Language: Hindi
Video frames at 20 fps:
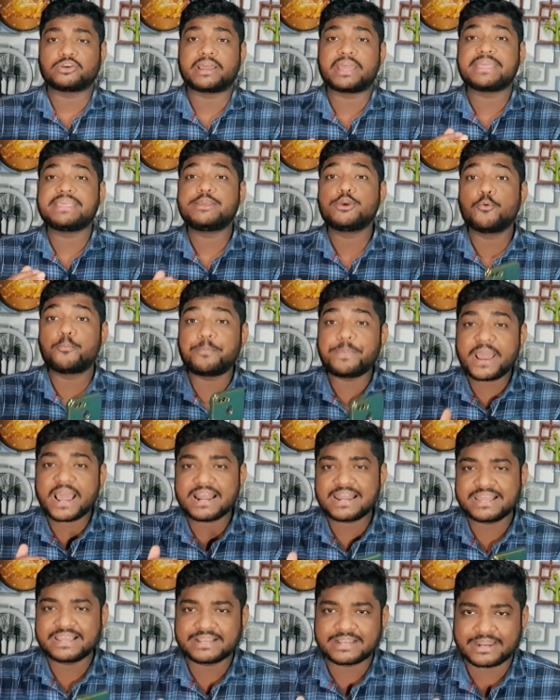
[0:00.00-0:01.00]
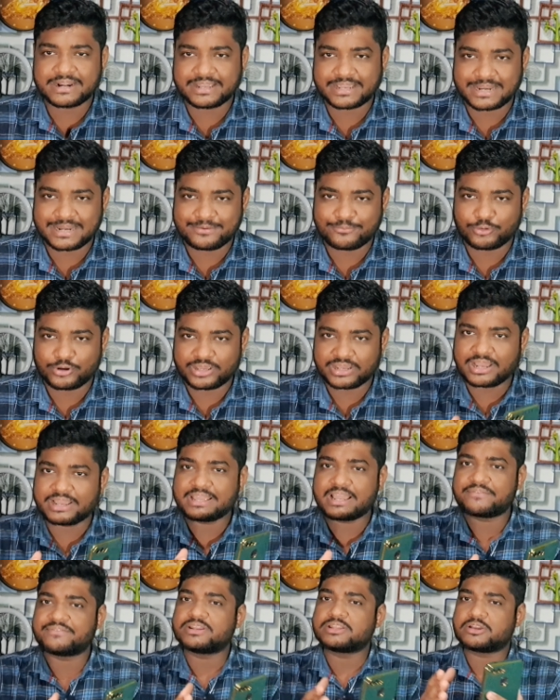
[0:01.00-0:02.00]
जो है यूपीआई लिंक करने के लिए बोलेगा
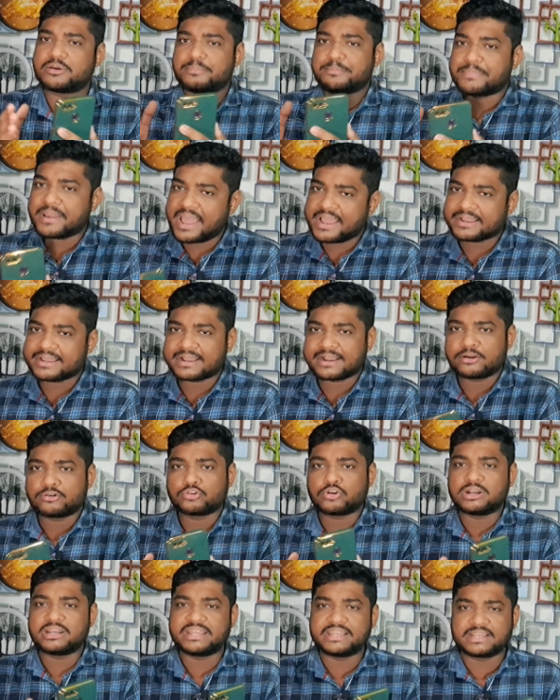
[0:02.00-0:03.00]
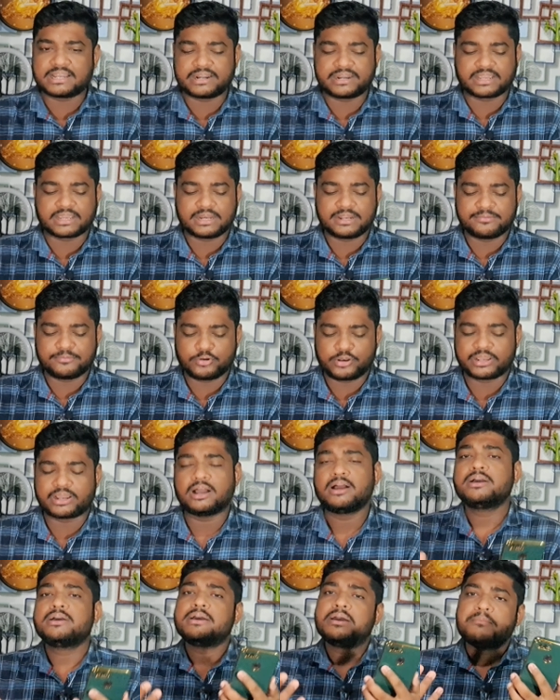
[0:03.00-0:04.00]
या फिर जो बैंक अकाउंट को लिंक करने के लिए
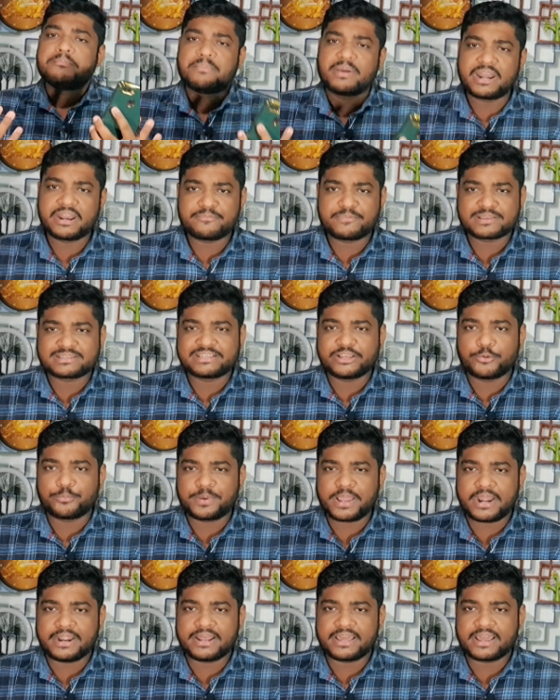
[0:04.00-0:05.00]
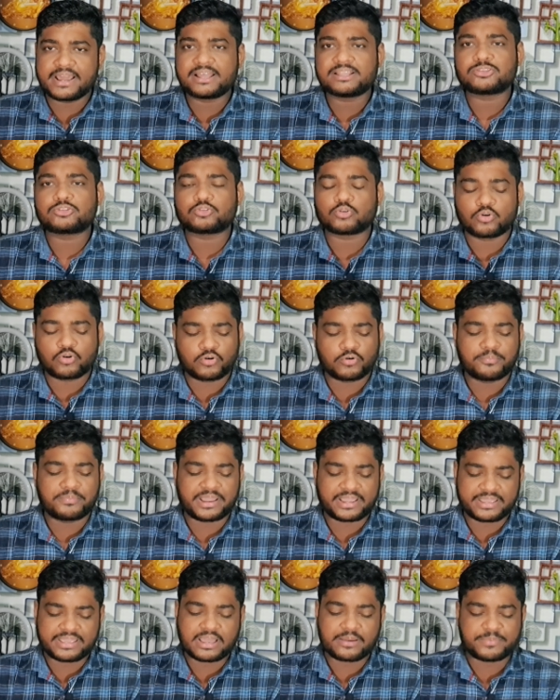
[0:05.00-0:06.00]
बोलेगा मेरे पास यूपीआई है तो
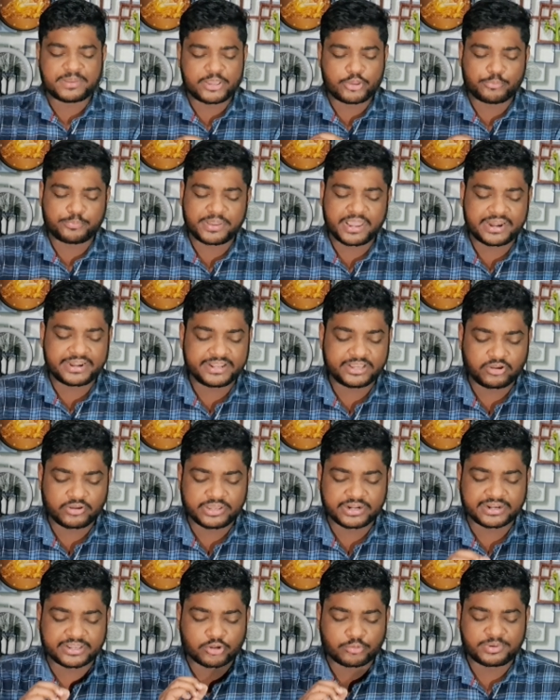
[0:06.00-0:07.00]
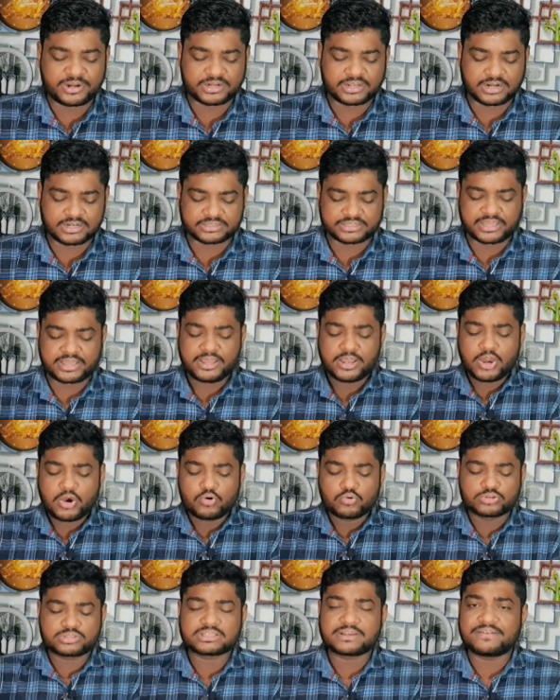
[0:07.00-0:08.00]
मैं यहाँ पे यूपीआई को रिकमेंड करते
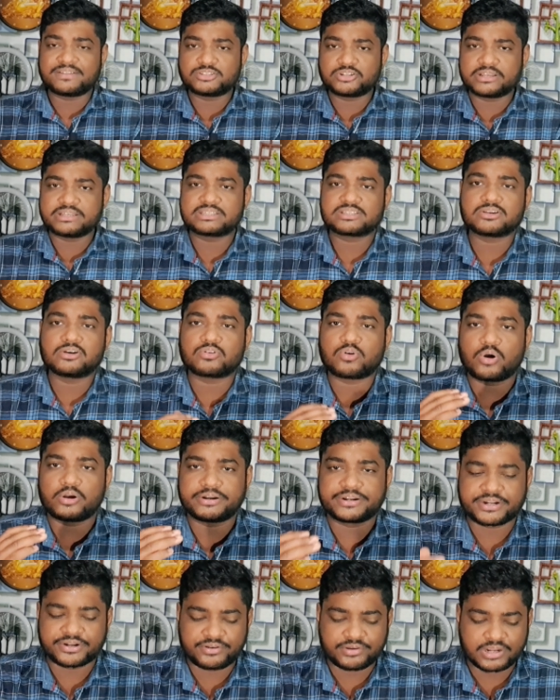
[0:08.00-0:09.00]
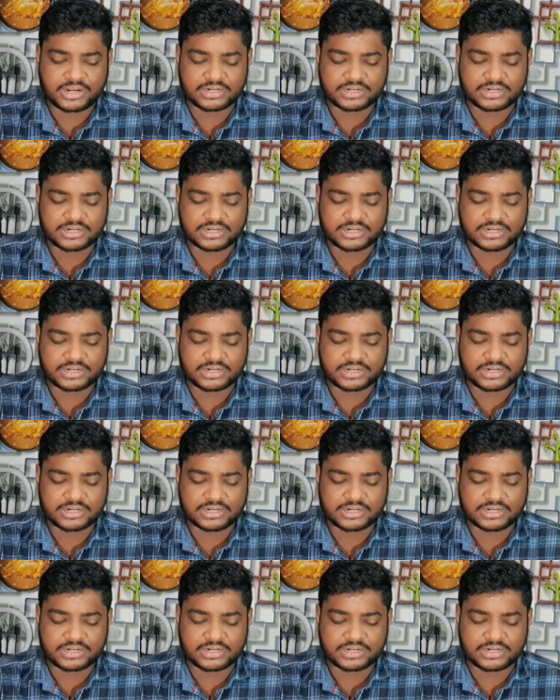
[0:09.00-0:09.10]
उसके बाद जो इसको कंटिन्यू